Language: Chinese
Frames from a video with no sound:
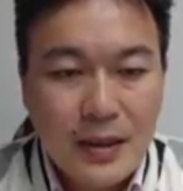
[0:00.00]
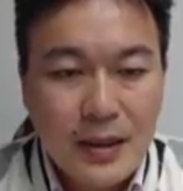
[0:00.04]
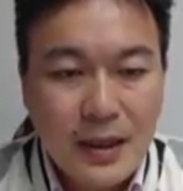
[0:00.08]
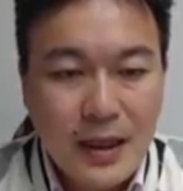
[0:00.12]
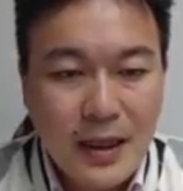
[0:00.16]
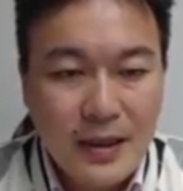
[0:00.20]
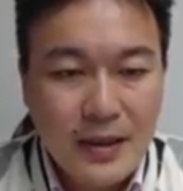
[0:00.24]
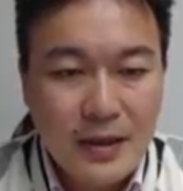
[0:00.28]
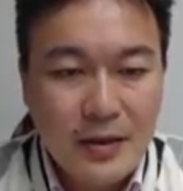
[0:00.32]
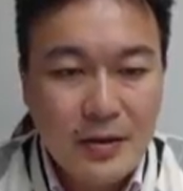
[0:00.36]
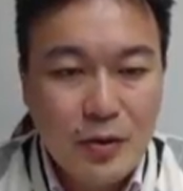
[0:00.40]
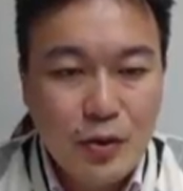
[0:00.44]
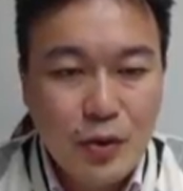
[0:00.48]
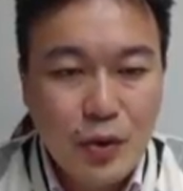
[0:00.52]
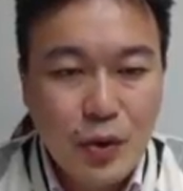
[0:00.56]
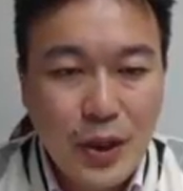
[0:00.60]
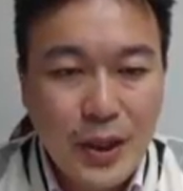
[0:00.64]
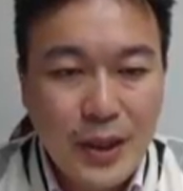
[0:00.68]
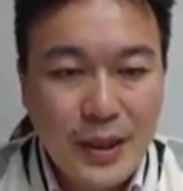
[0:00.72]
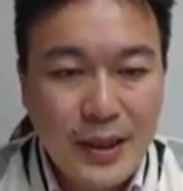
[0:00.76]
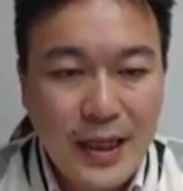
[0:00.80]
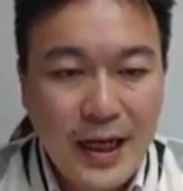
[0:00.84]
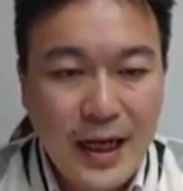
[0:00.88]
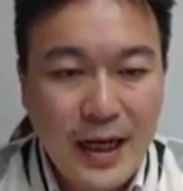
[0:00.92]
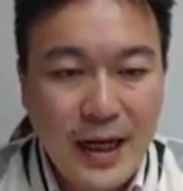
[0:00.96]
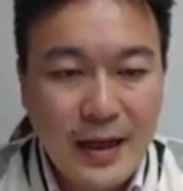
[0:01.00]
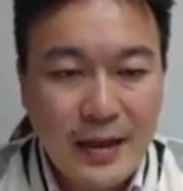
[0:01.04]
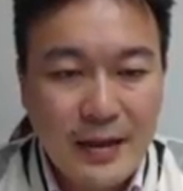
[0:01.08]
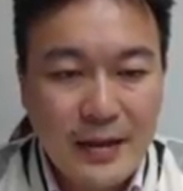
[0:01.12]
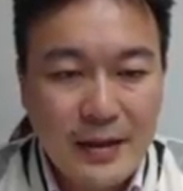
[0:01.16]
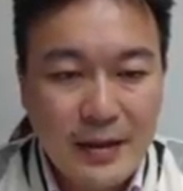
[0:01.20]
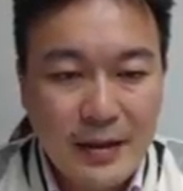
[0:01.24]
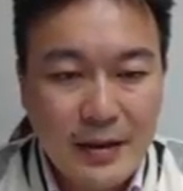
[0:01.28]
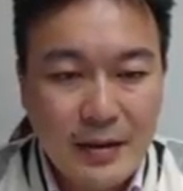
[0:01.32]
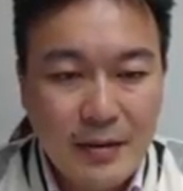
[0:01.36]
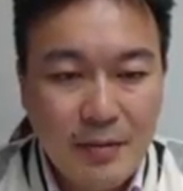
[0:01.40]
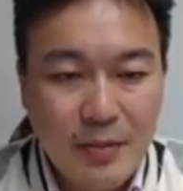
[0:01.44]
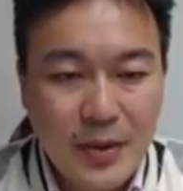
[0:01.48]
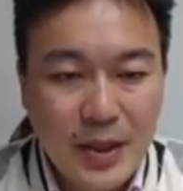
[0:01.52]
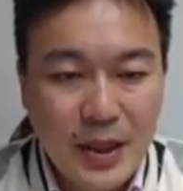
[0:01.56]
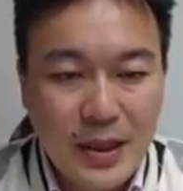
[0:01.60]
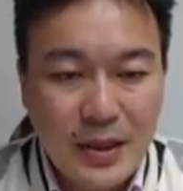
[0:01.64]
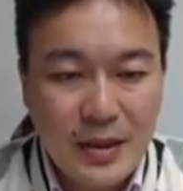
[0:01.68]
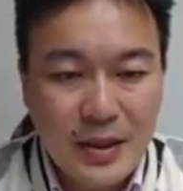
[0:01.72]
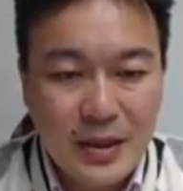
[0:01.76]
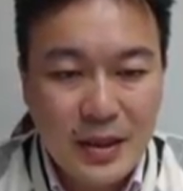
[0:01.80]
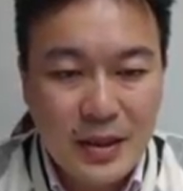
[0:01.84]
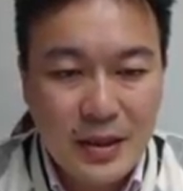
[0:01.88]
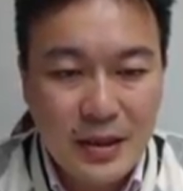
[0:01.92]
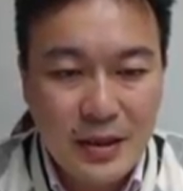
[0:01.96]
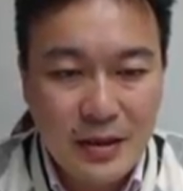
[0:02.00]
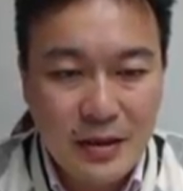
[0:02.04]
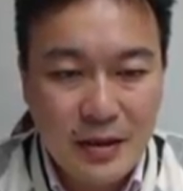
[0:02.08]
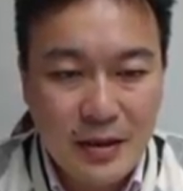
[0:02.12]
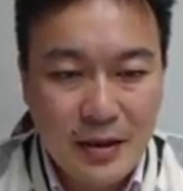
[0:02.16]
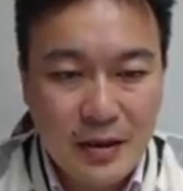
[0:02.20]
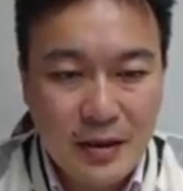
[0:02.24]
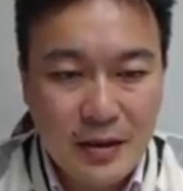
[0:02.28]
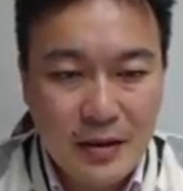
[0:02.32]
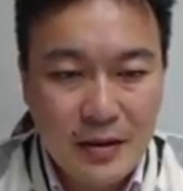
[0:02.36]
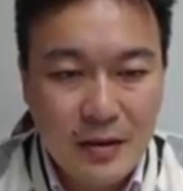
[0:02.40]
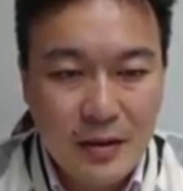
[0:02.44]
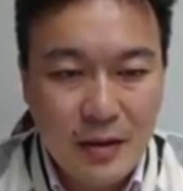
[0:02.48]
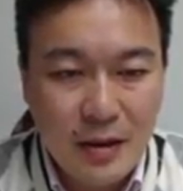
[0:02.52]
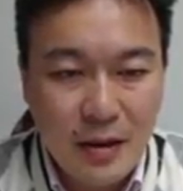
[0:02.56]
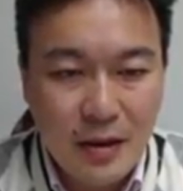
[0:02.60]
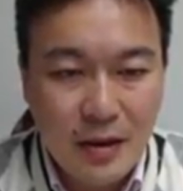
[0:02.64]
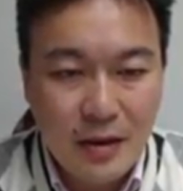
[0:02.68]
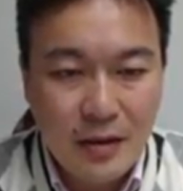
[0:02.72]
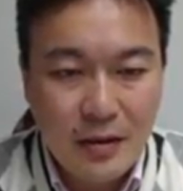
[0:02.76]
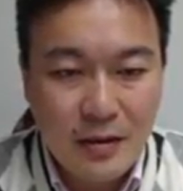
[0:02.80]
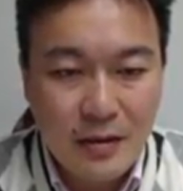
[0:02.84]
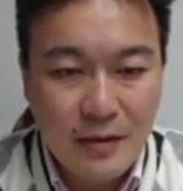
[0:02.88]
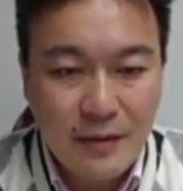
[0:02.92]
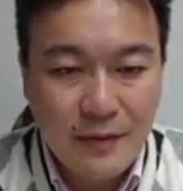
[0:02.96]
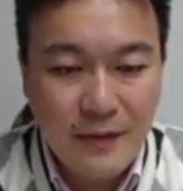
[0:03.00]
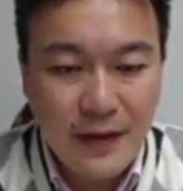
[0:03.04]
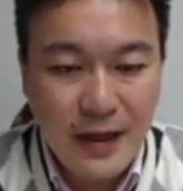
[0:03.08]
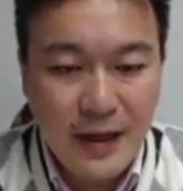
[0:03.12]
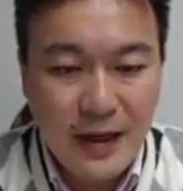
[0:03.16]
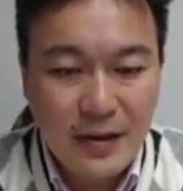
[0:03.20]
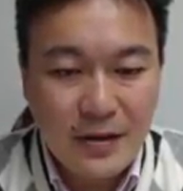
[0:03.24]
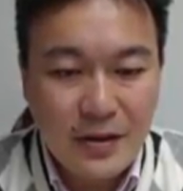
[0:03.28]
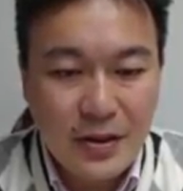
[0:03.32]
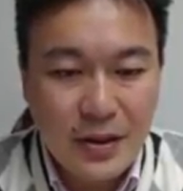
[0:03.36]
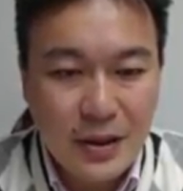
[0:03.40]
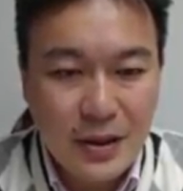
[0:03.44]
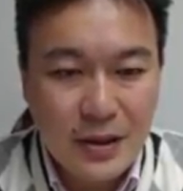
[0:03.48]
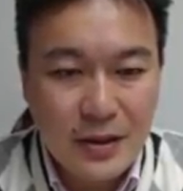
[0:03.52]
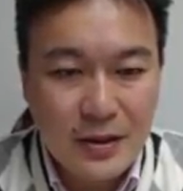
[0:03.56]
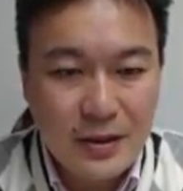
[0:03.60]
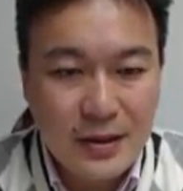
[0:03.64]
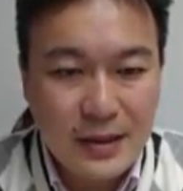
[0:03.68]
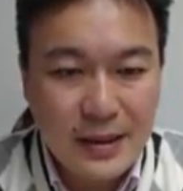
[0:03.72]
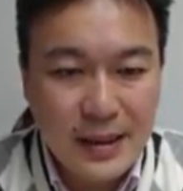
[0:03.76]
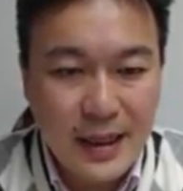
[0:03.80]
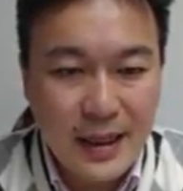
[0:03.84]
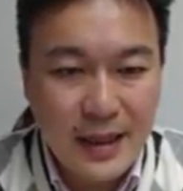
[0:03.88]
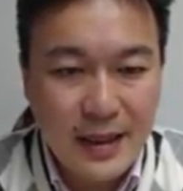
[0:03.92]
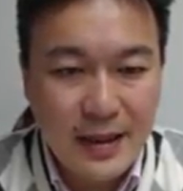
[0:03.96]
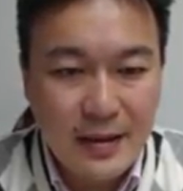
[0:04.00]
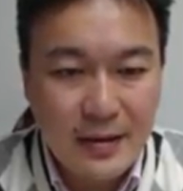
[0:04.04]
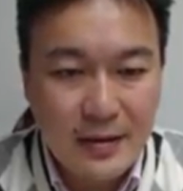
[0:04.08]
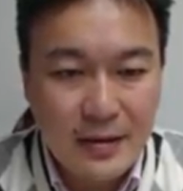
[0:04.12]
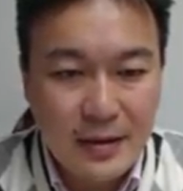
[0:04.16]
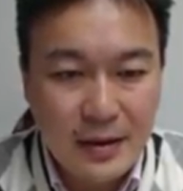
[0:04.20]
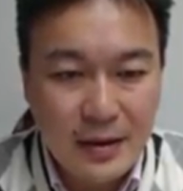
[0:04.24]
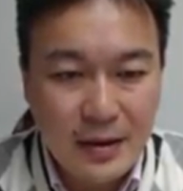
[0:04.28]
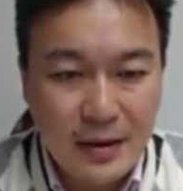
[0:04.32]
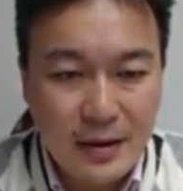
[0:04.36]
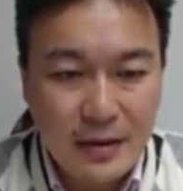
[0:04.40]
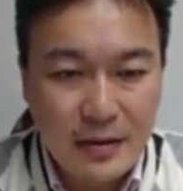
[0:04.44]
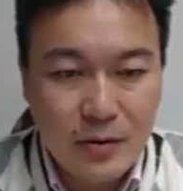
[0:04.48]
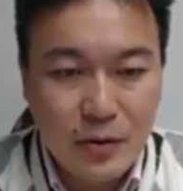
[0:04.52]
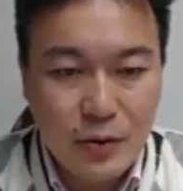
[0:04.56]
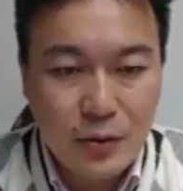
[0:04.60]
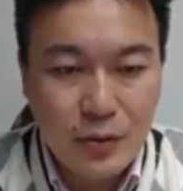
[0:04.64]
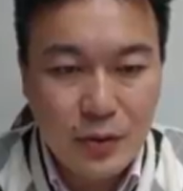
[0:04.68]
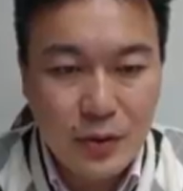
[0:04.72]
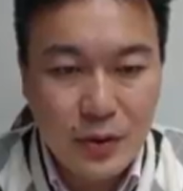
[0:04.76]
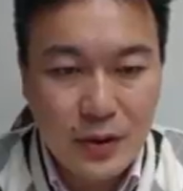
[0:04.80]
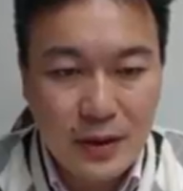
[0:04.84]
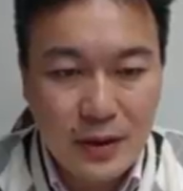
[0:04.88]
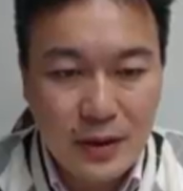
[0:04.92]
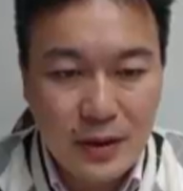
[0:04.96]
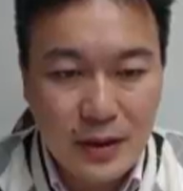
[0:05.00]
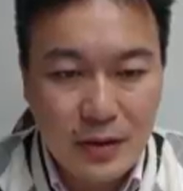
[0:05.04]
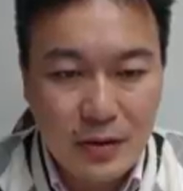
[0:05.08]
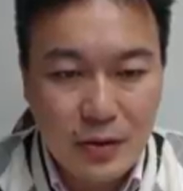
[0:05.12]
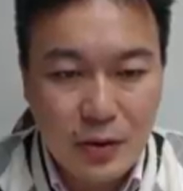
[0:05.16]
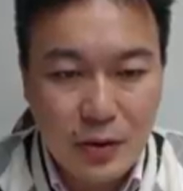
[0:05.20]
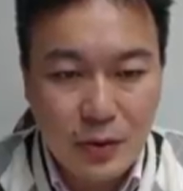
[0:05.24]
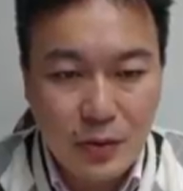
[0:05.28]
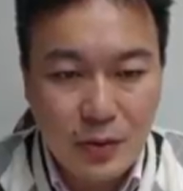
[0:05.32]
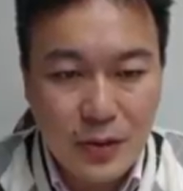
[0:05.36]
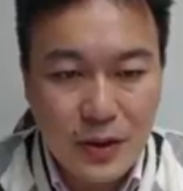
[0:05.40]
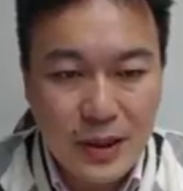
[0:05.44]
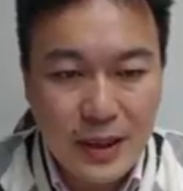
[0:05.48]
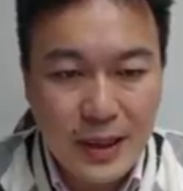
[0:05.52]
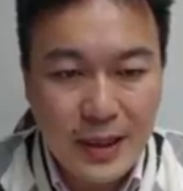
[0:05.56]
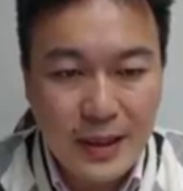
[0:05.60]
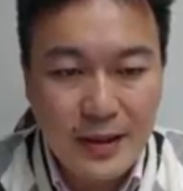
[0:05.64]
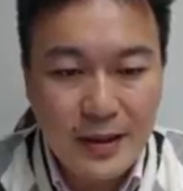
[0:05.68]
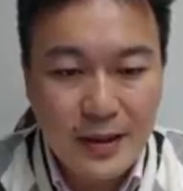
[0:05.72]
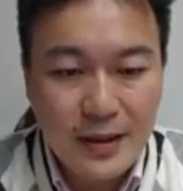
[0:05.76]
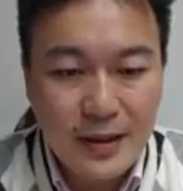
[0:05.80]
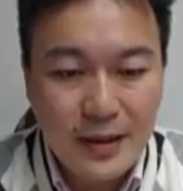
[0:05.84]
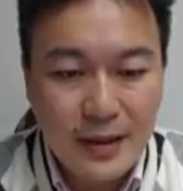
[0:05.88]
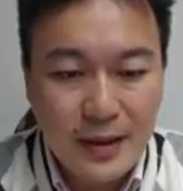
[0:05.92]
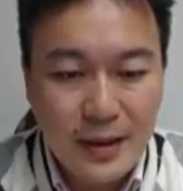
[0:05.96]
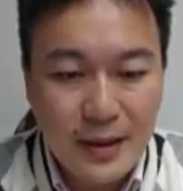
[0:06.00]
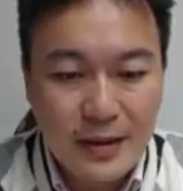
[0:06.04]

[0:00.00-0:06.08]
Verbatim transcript: 它的最大的变形呢，好发生在这个柱子的中间。